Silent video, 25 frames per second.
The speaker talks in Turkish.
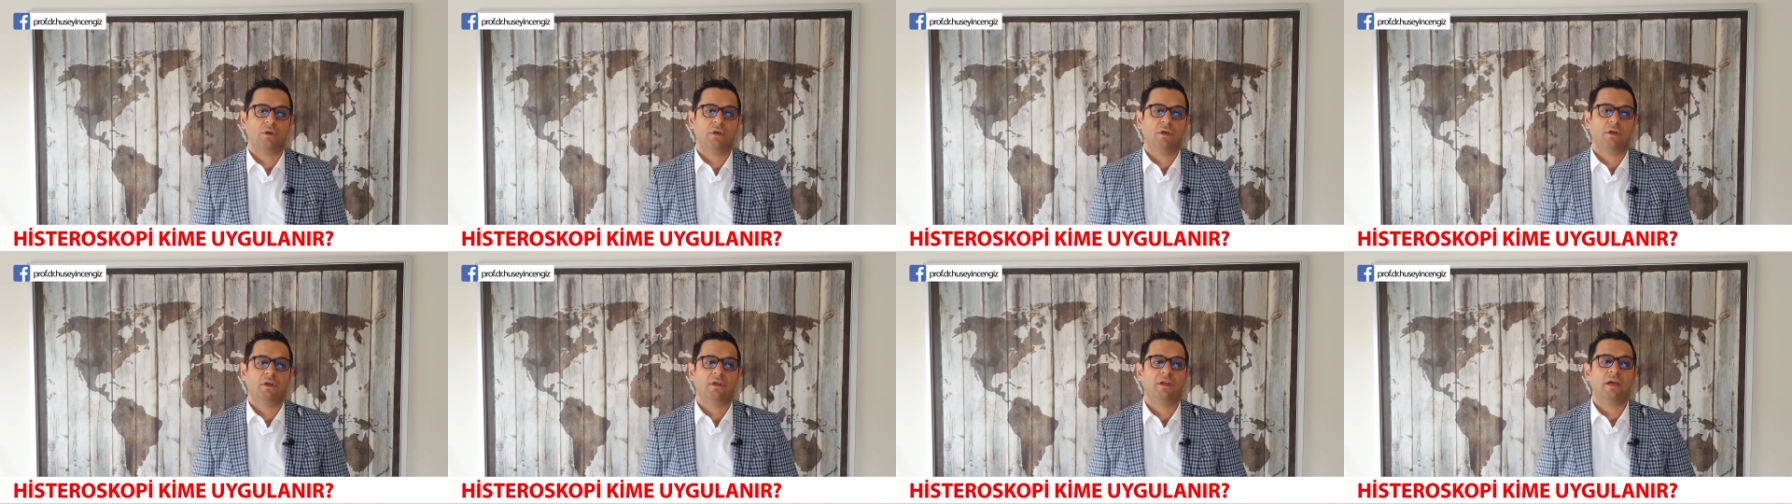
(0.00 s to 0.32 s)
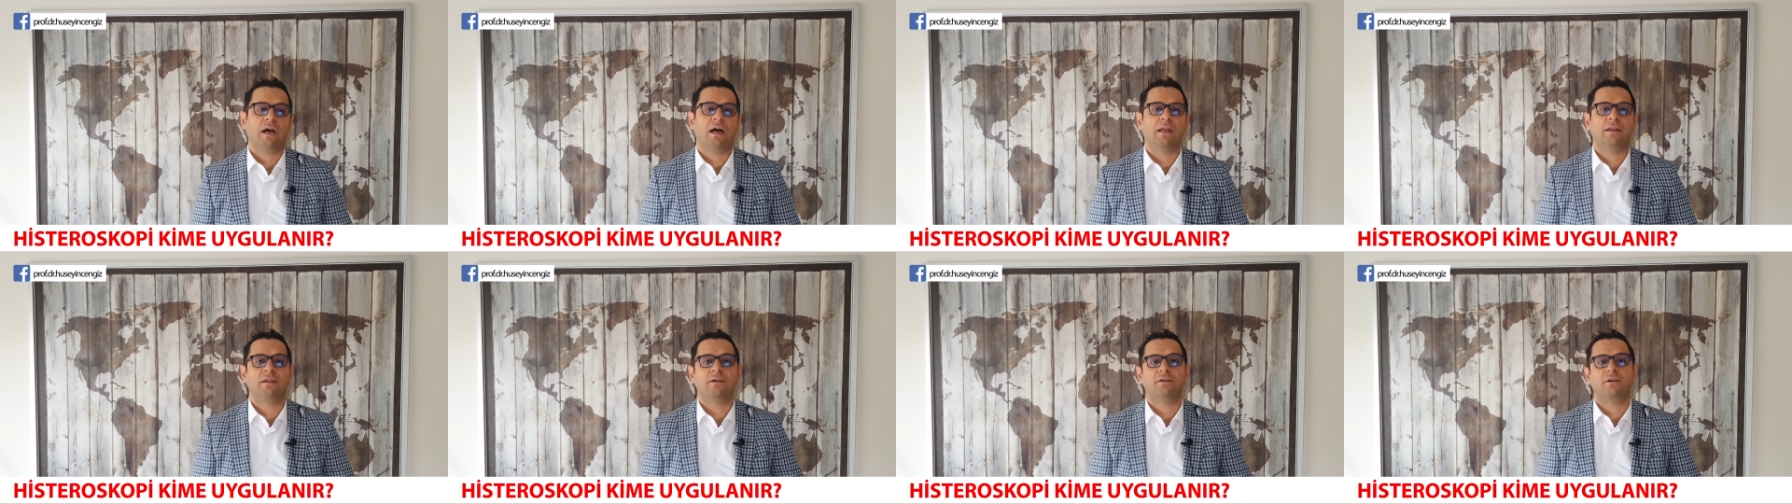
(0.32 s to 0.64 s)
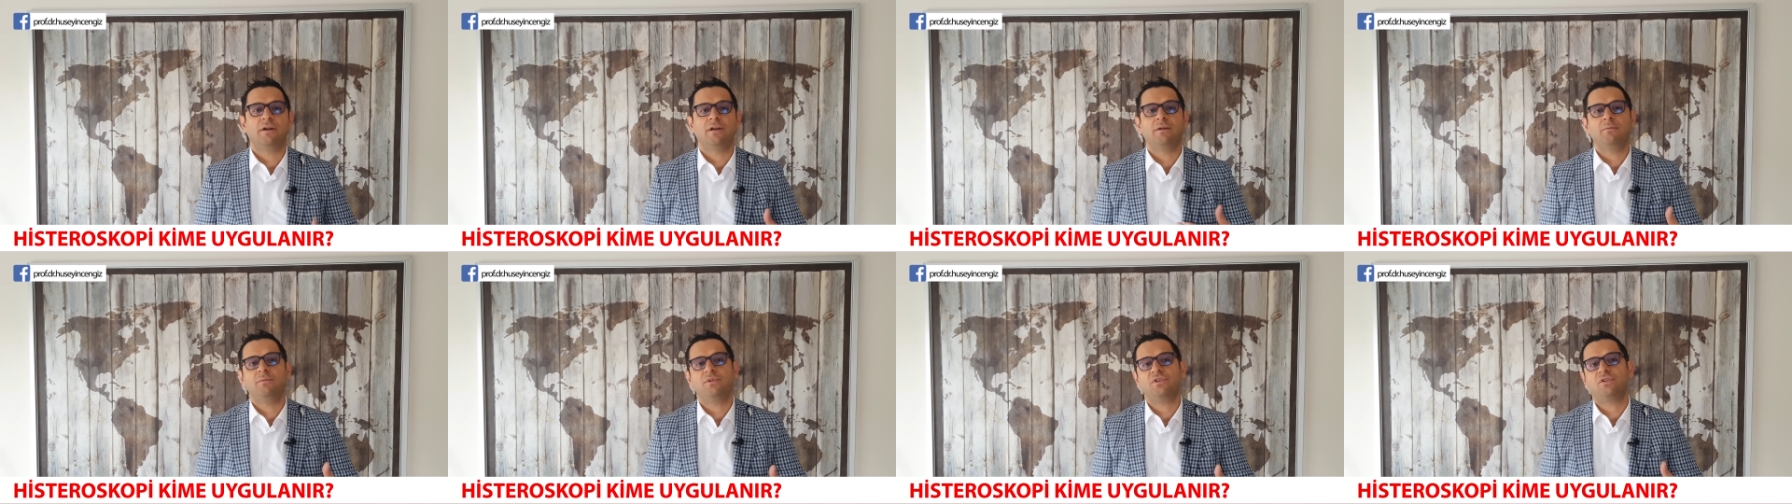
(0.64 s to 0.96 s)
Yani
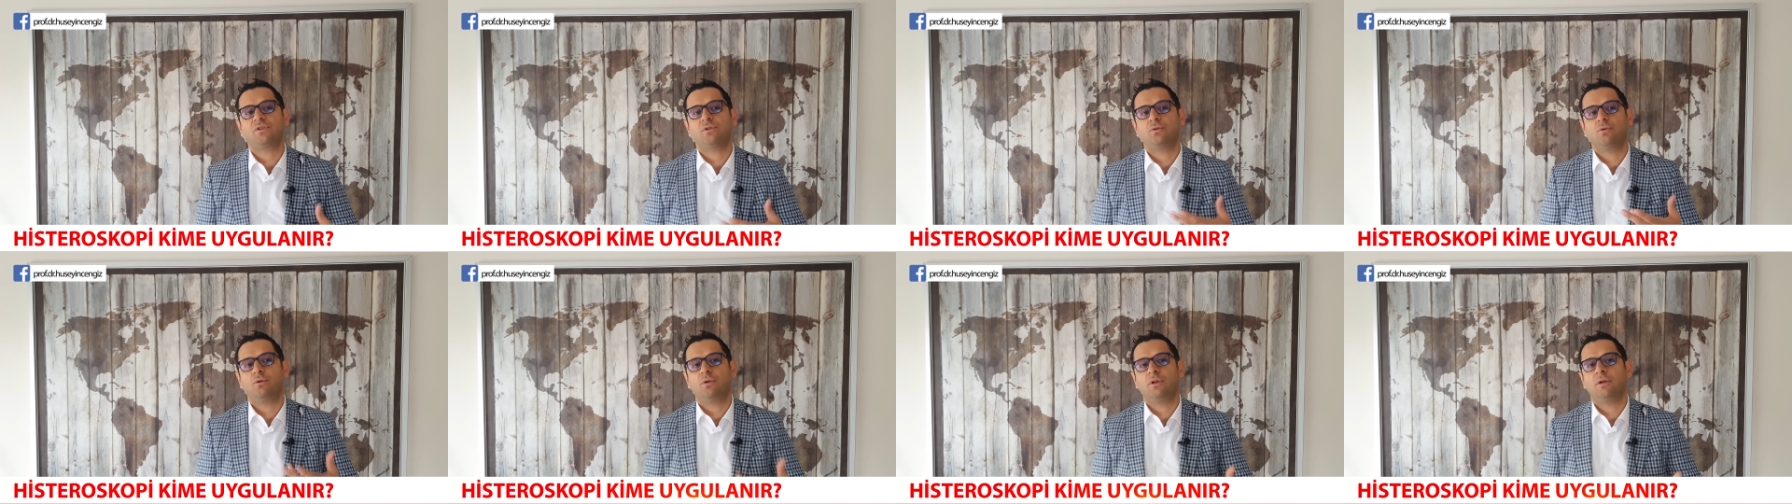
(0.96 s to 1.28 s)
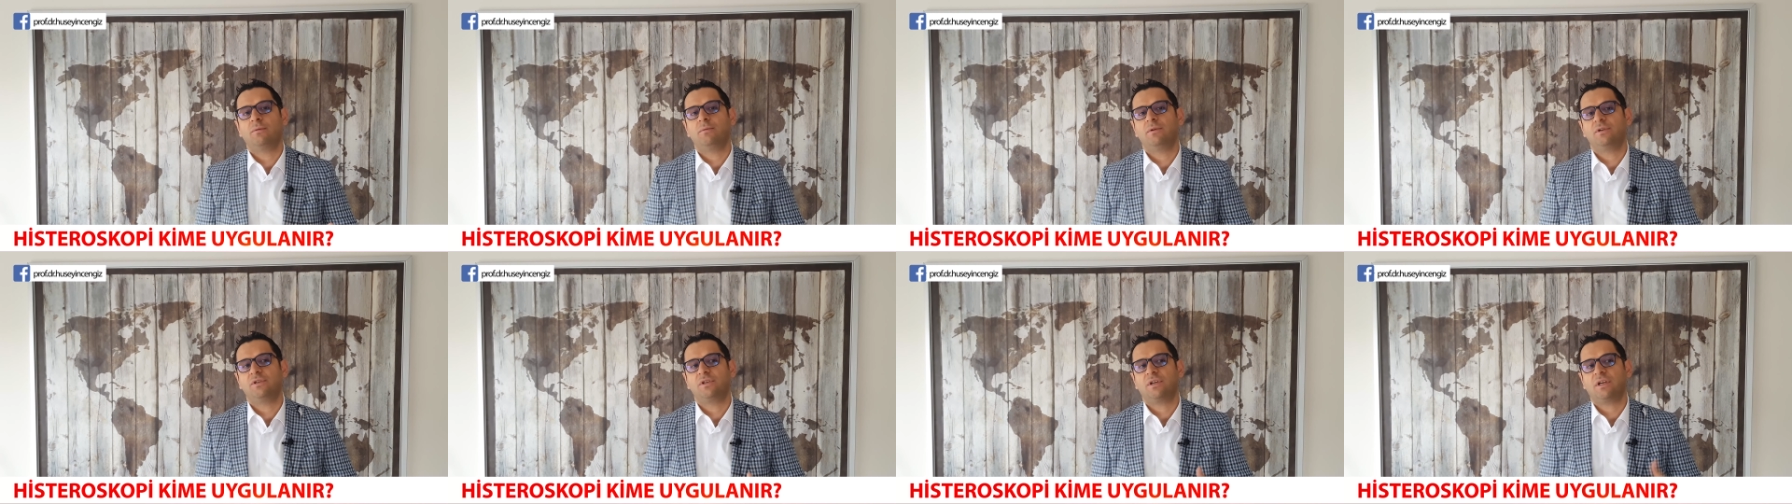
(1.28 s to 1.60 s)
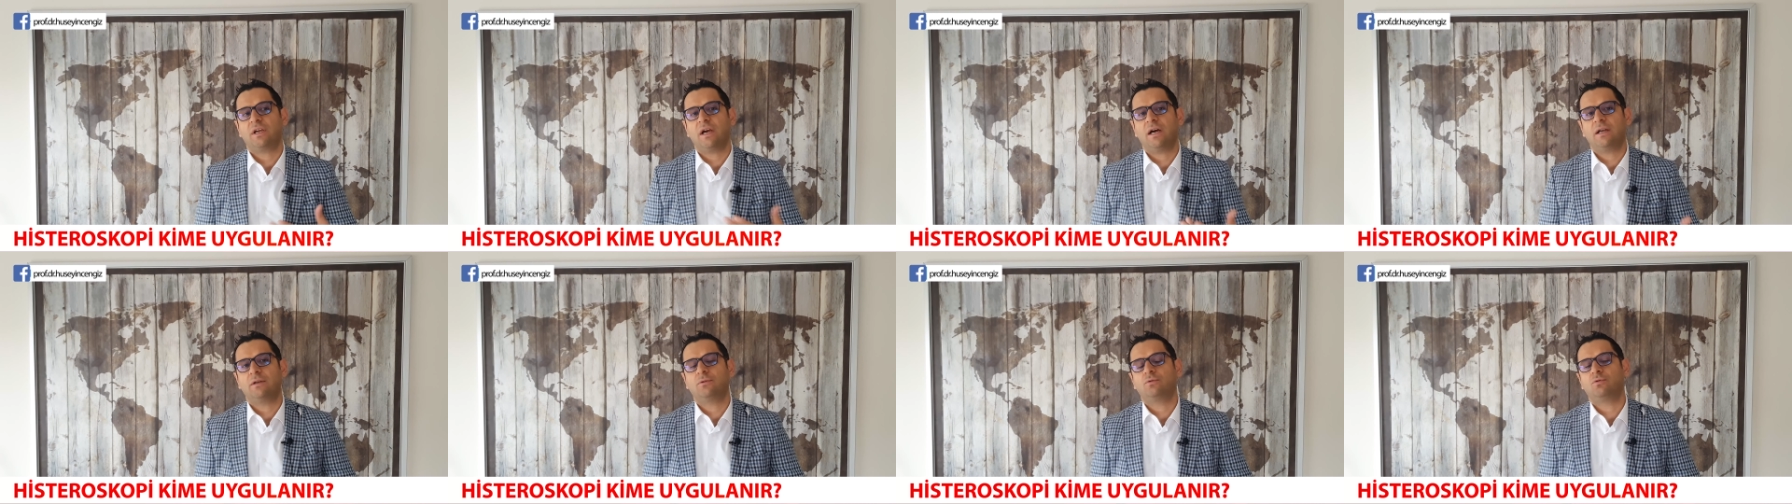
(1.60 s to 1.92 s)
rahim içinde olabilecek
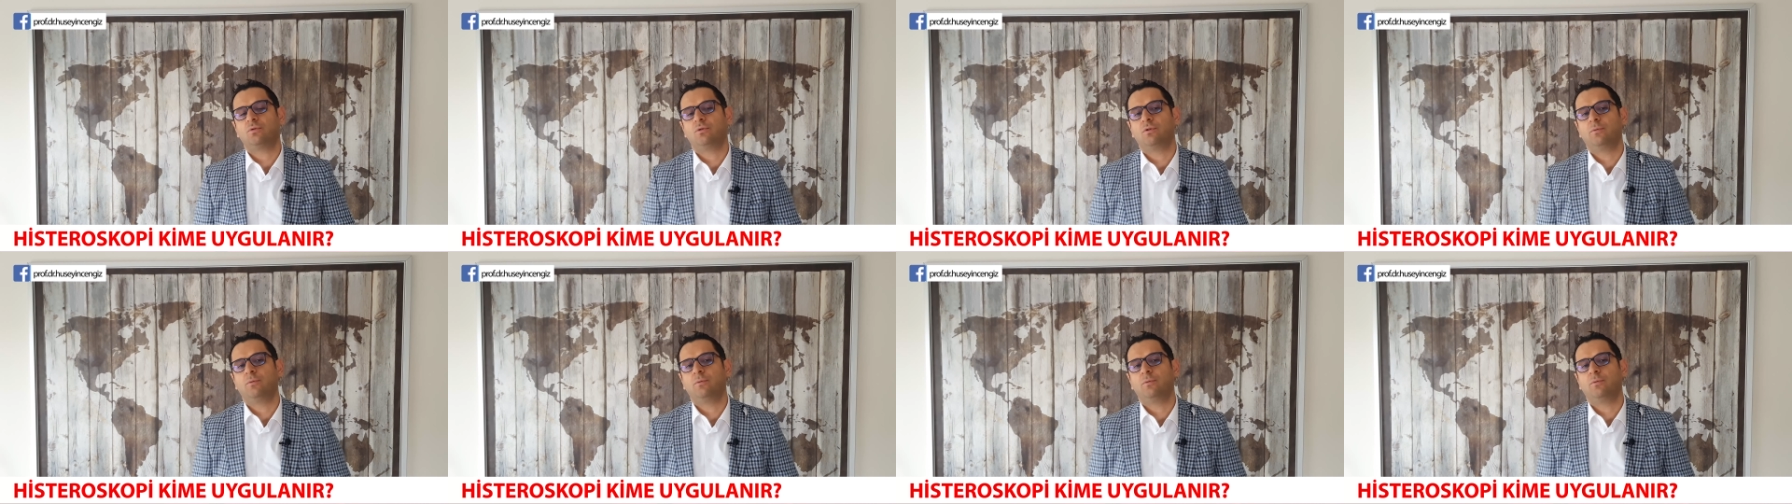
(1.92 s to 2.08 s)
her türlü